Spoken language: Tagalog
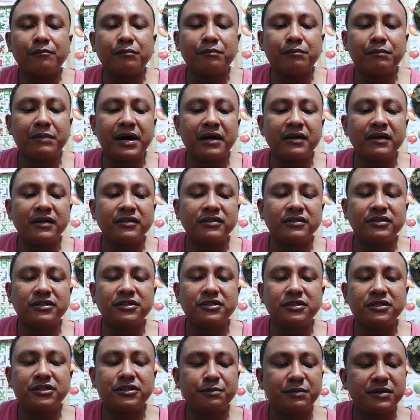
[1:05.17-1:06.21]
Paris,
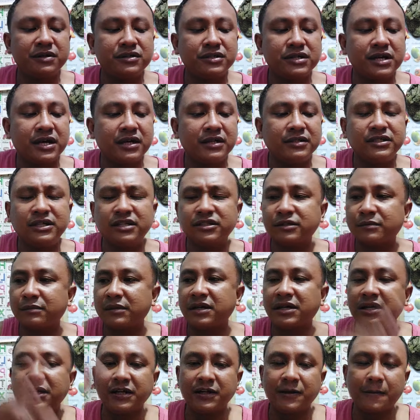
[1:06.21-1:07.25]
special na sa
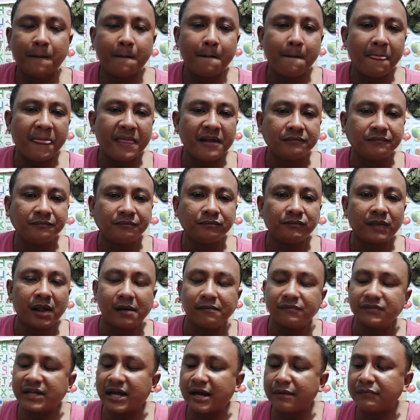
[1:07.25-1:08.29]
may
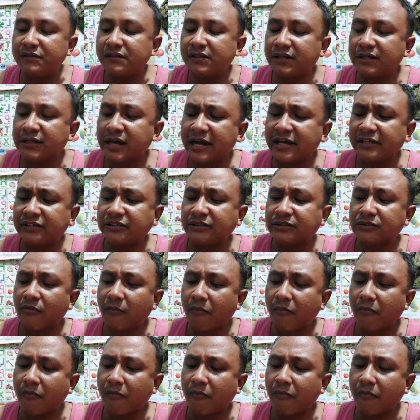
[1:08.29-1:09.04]
dami sa taas.